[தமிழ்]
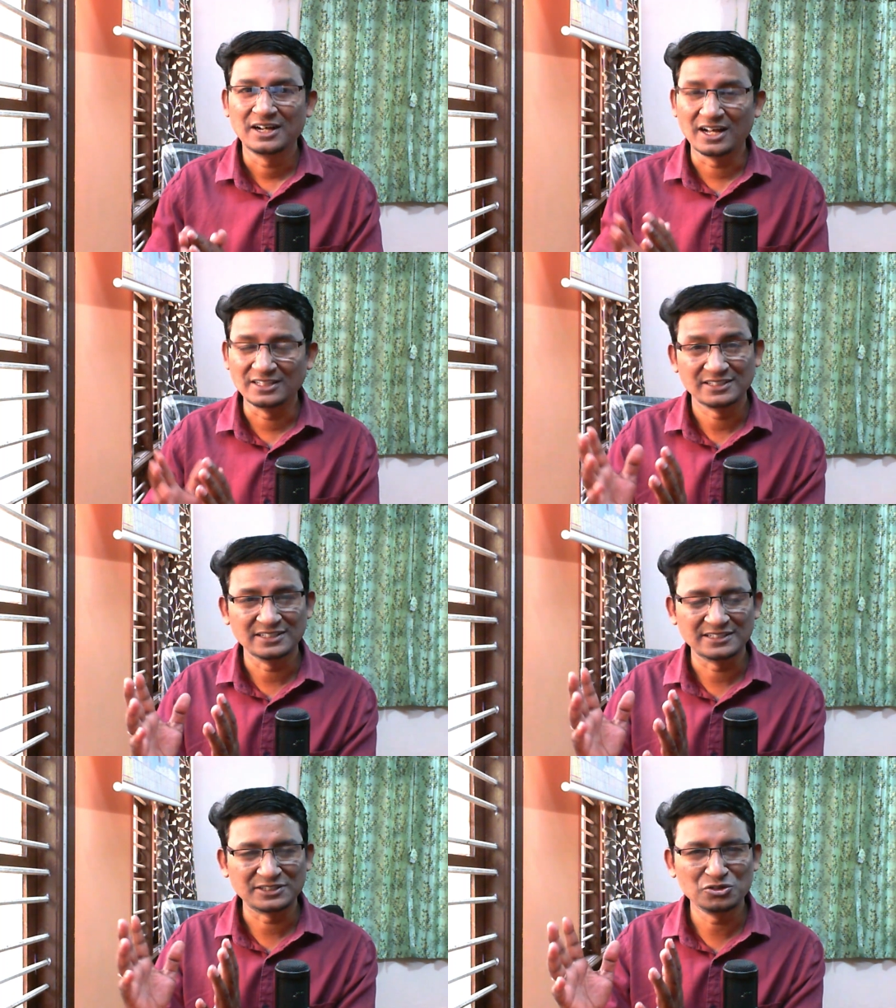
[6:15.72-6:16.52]
அதுக்கு
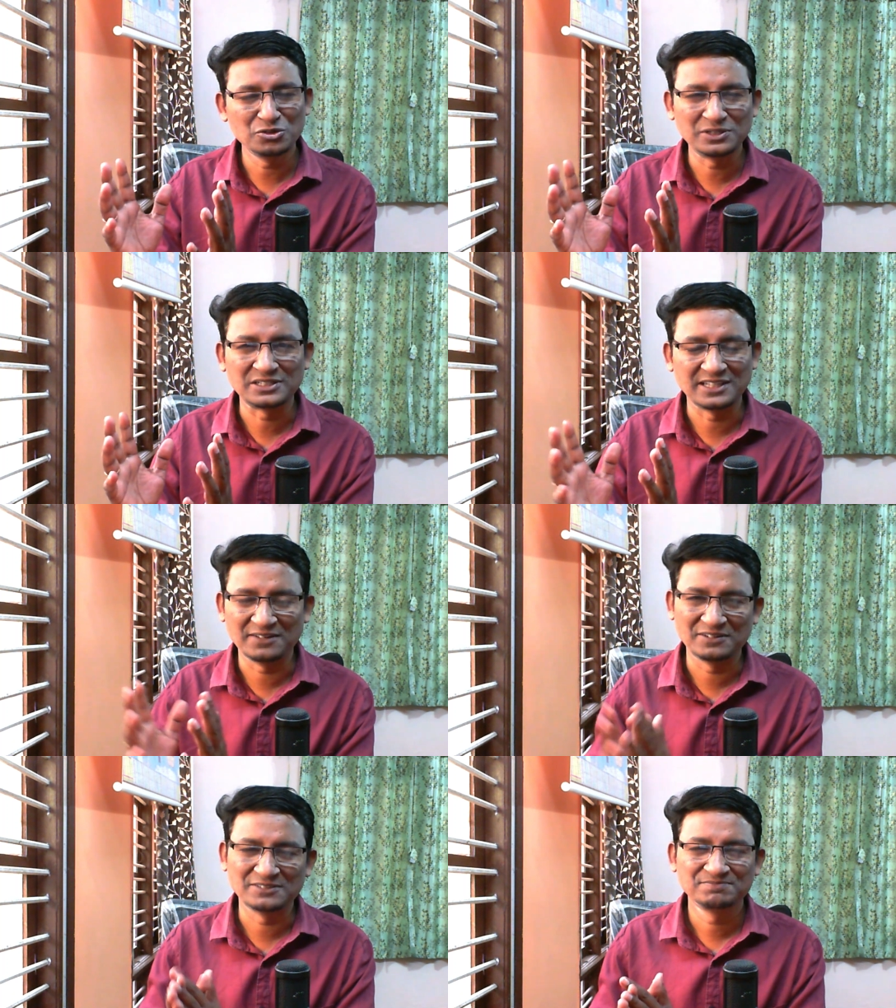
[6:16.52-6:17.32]
எத்தனையோ பேர்
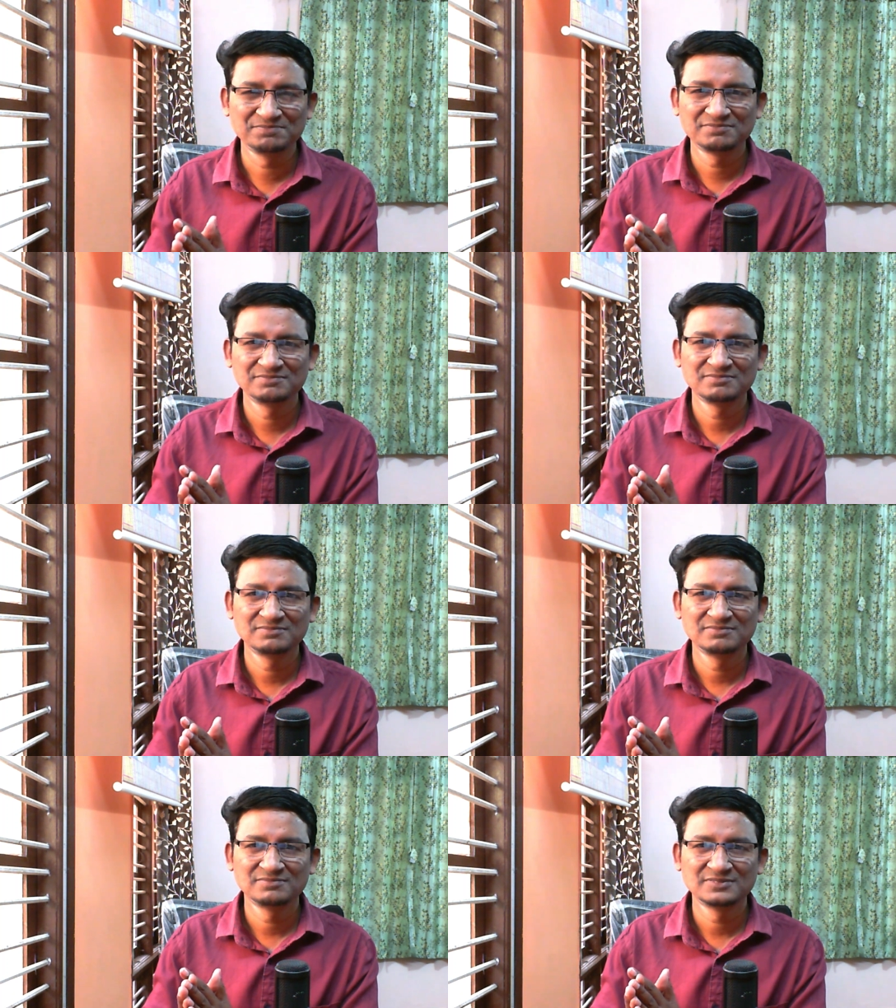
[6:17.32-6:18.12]
தேவை
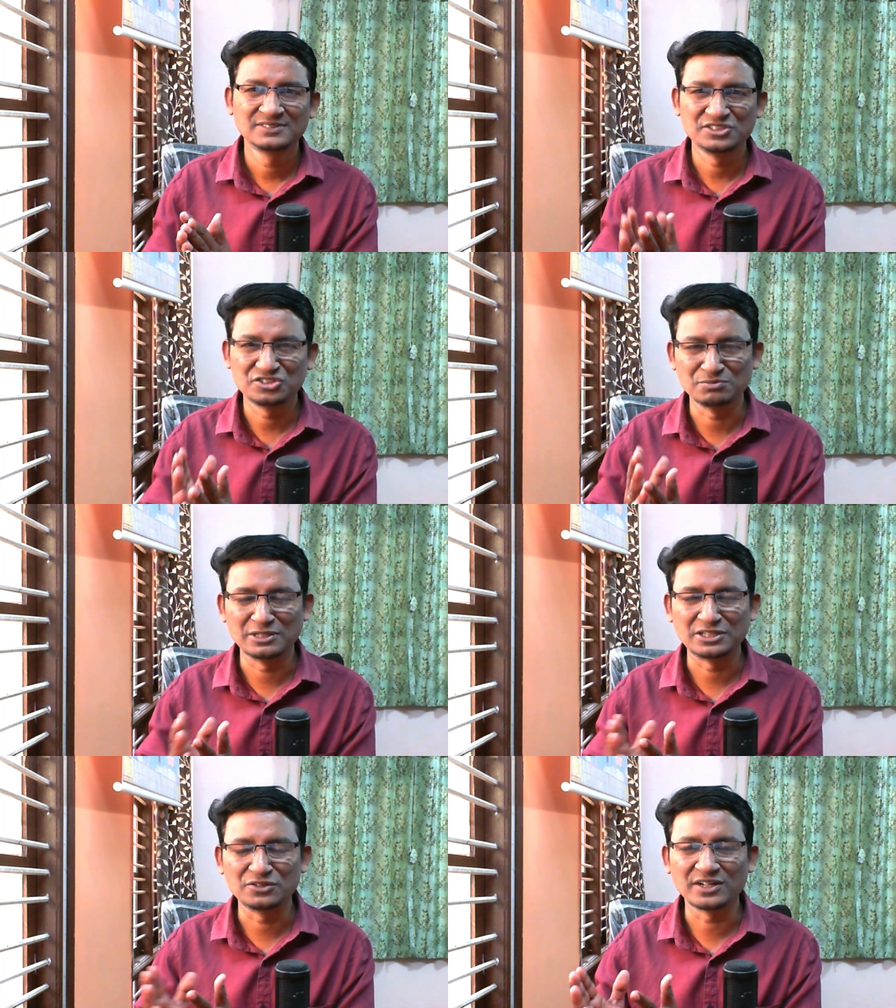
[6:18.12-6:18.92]

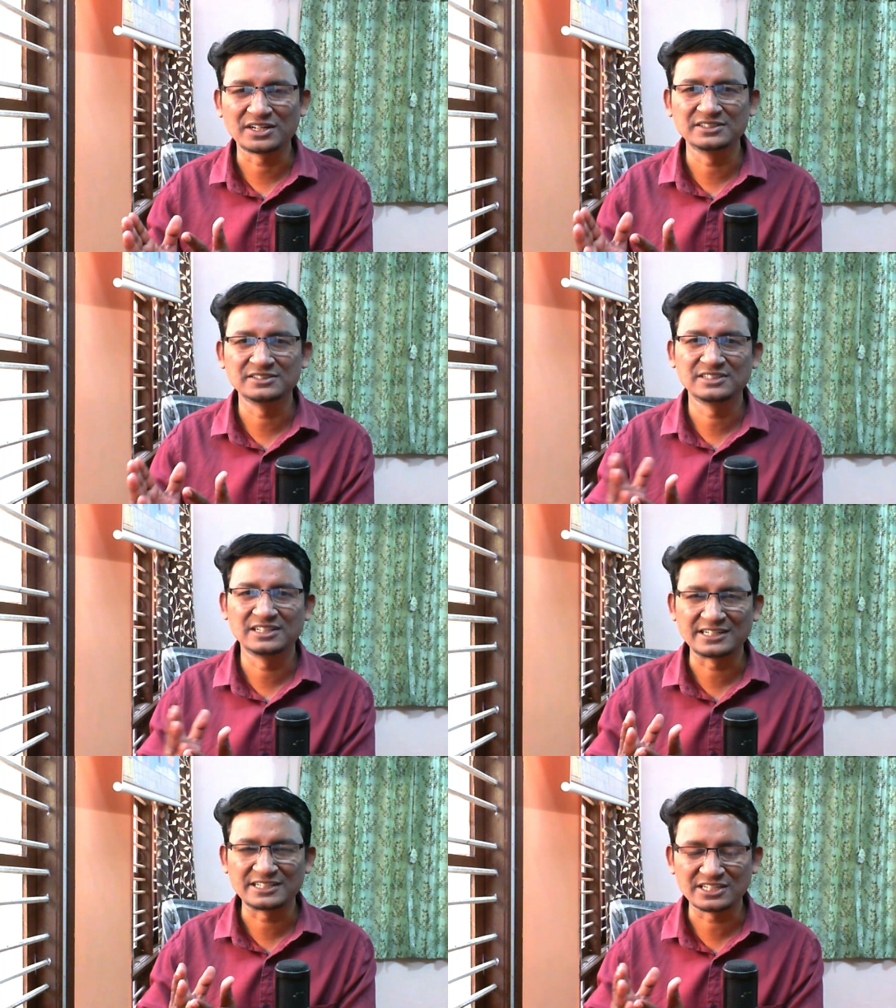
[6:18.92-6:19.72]
சிமெண்ட் ஒர்க்கு
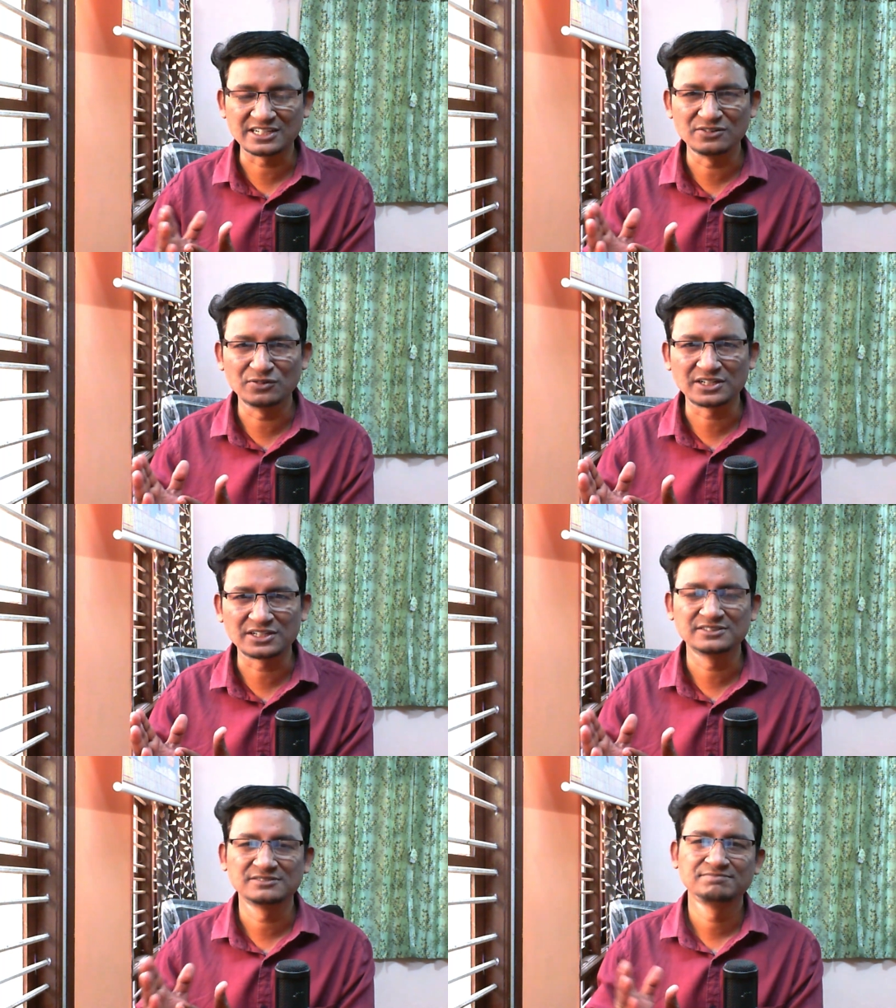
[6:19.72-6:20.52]
எலக்ட்ரிக்கல் ஒர்க்கு
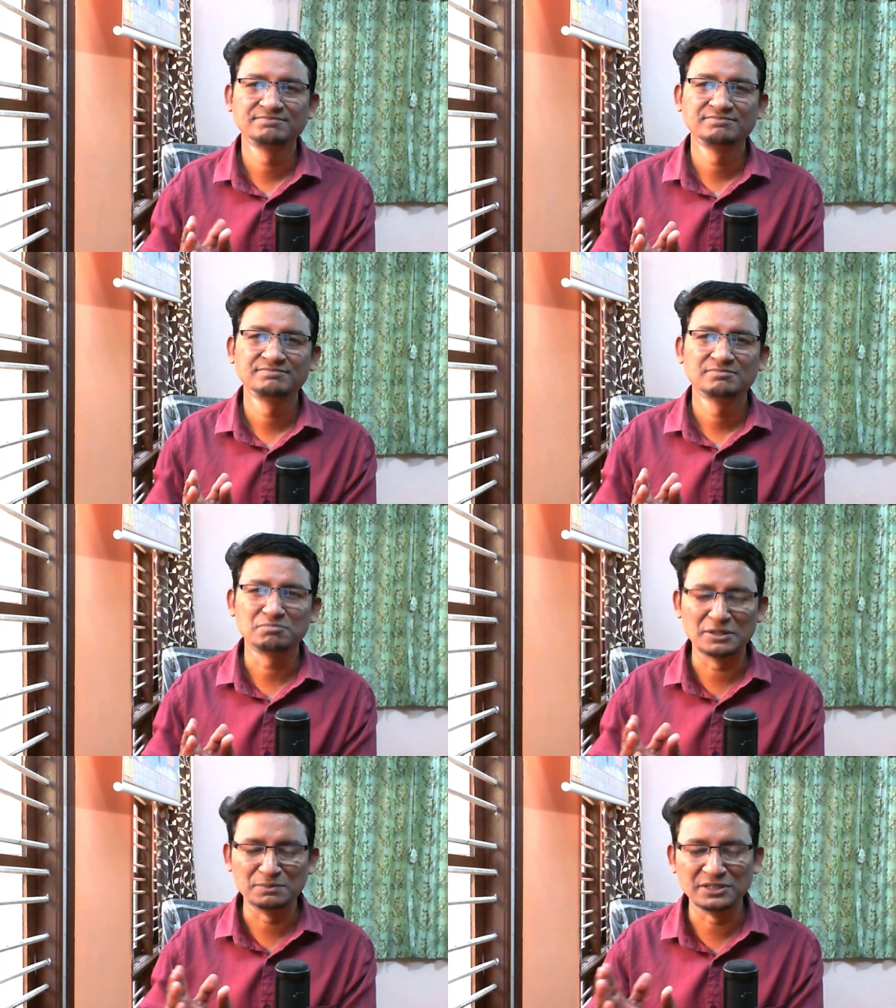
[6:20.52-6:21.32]

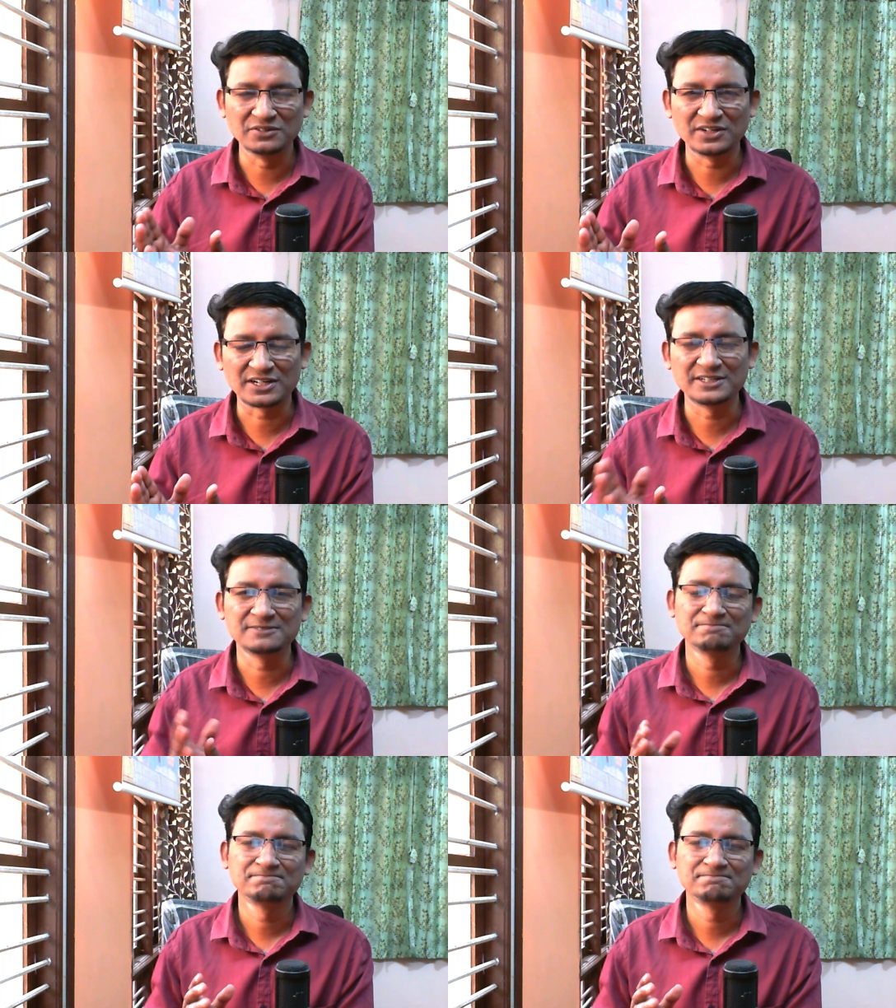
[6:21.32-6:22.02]
ப்ளம்பிங் ஒர்க்கு